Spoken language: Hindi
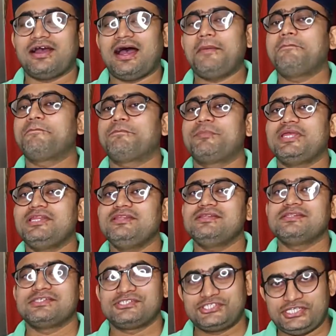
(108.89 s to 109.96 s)
आप पिन
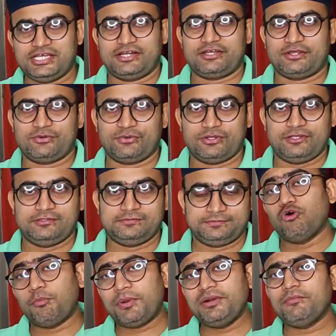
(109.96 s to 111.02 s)
शेयर करोगे
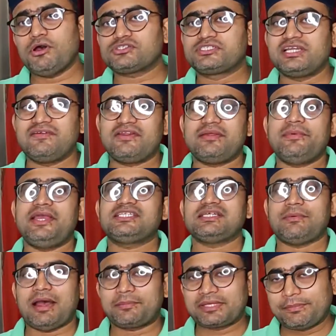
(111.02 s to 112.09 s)
ओपन बॉक्स डिलीवरी में
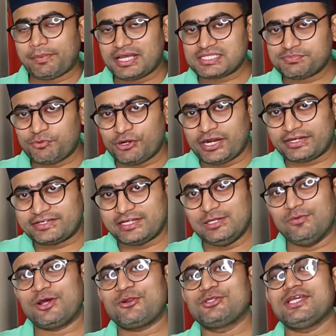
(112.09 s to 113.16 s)
जब आपके पास प्रोडक्ट
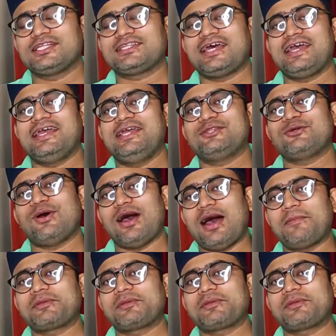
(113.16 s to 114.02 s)
डिलीवर हो जाता है तो